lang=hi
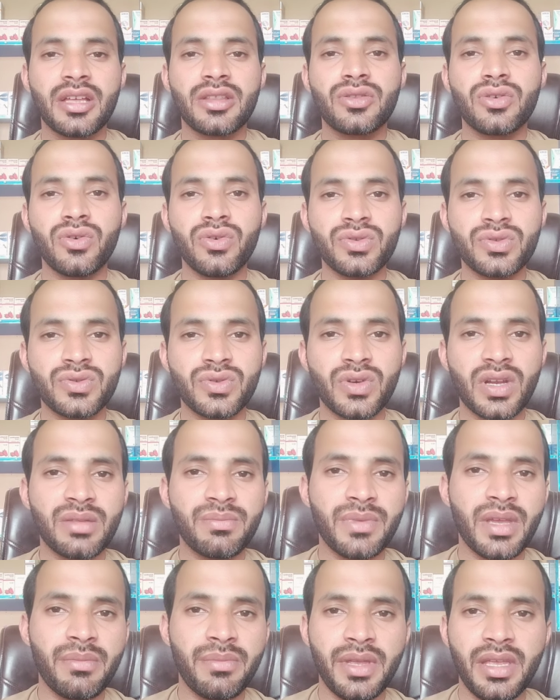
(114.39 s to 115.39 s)
तो उस सूरत
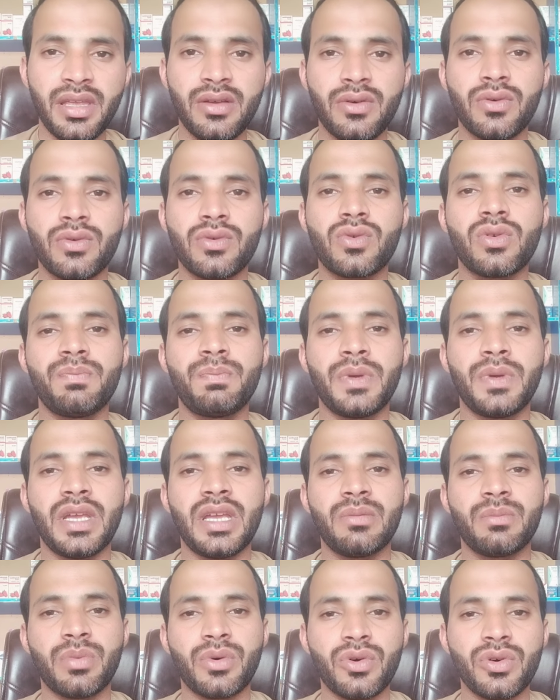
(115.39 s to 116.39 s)
में भी उनको
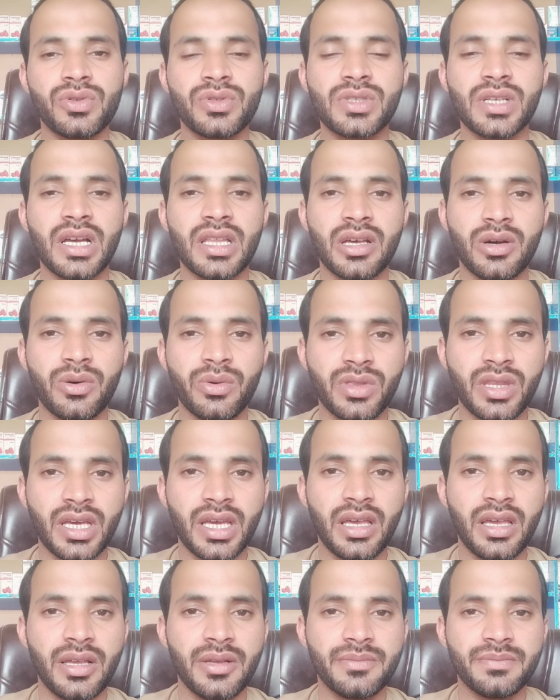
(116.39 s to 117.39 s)
पेन बहुत ज़्यादा होता
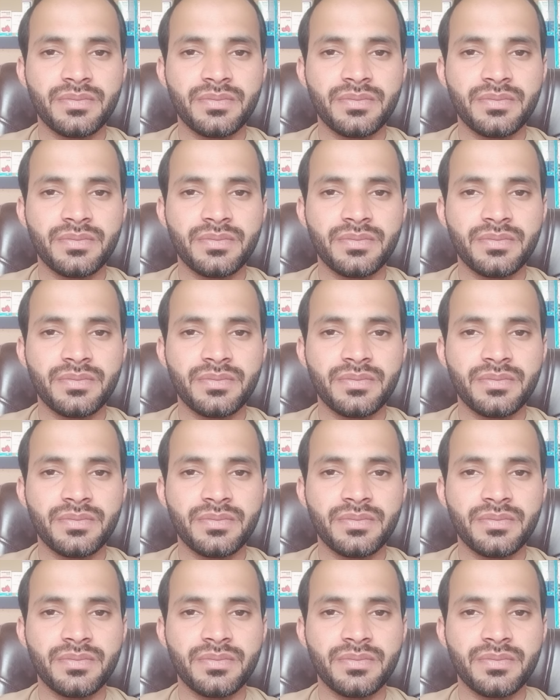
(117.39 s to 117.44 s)
है